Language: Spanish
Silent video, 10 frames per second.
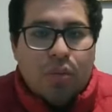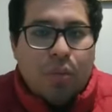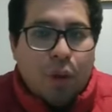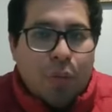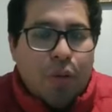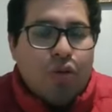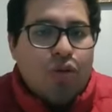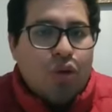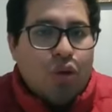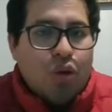Propios
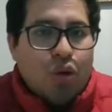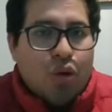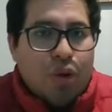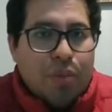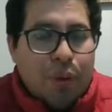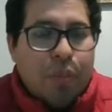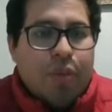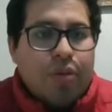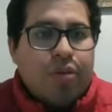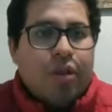o
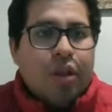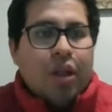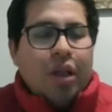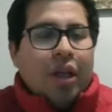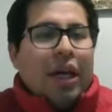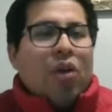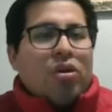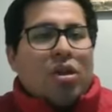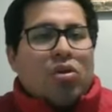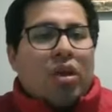impropios. ¿Qué
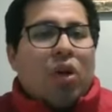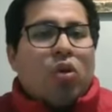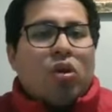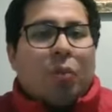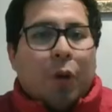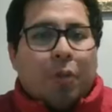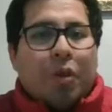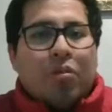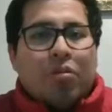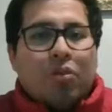cosa es un recurso
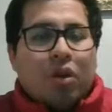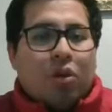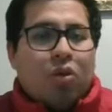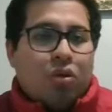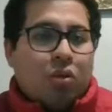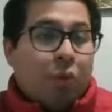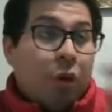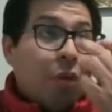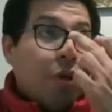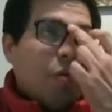propio? un recurso
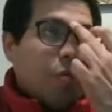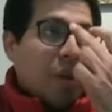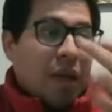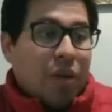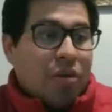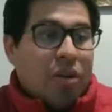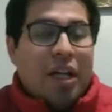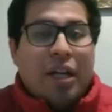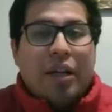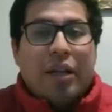propio para la
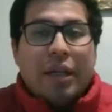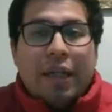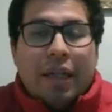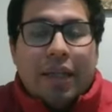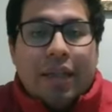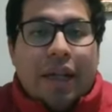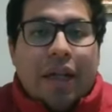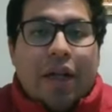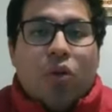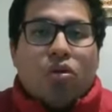doctrina, es aquel
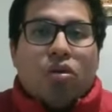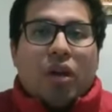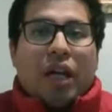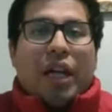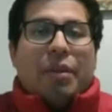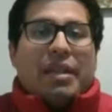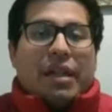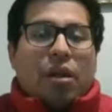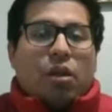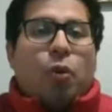recurso que es
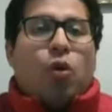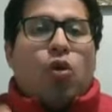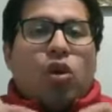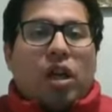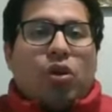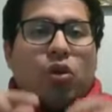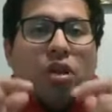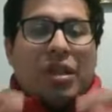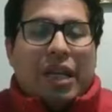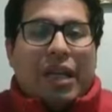revisado por un órgano
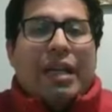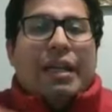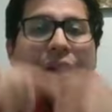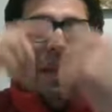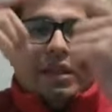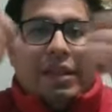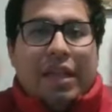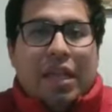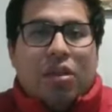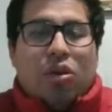judicial
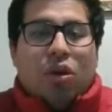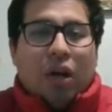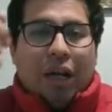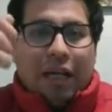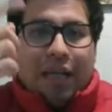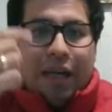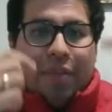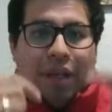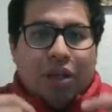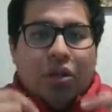distinto al que
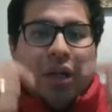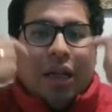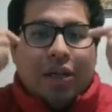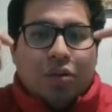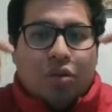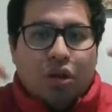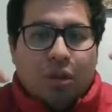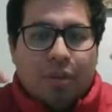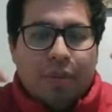emitió la resolución.